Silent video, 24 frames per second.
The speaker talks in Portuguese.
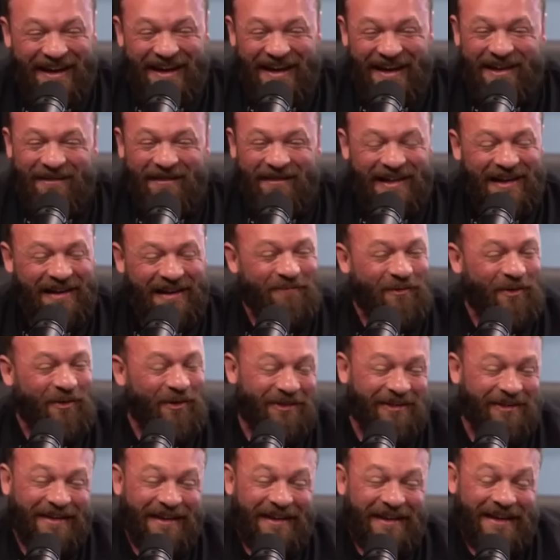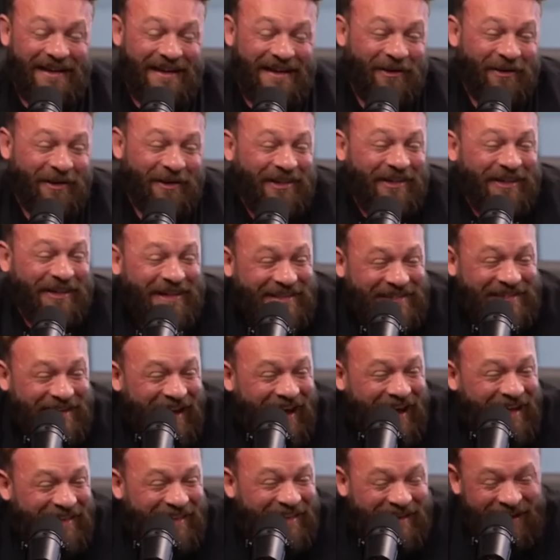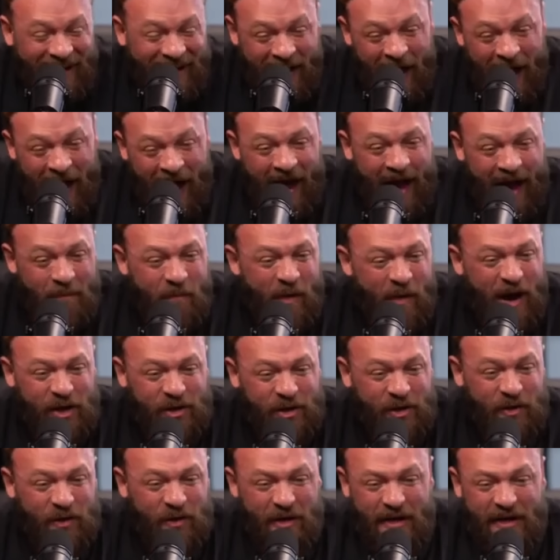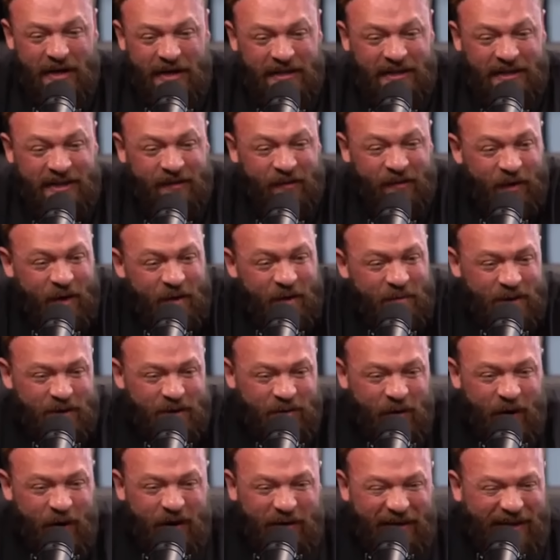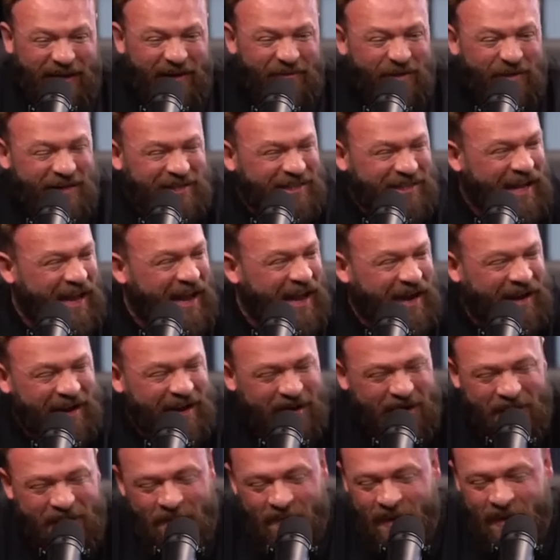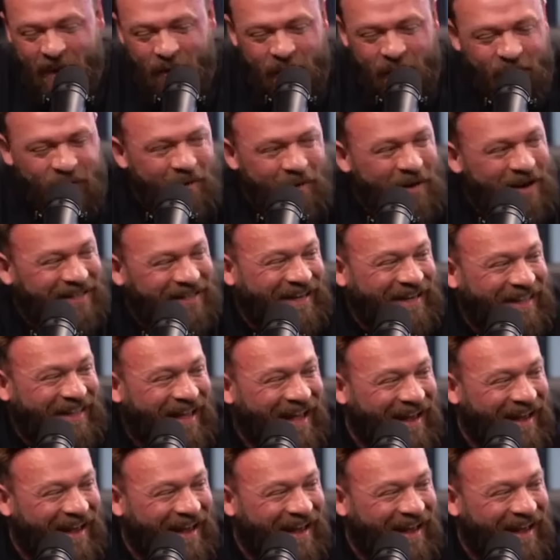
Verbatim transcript: E o William é puto, e eu dando risada. Ah, Pacho, vocês ficam me zoando até você, cara. Eu não vou mais treinar.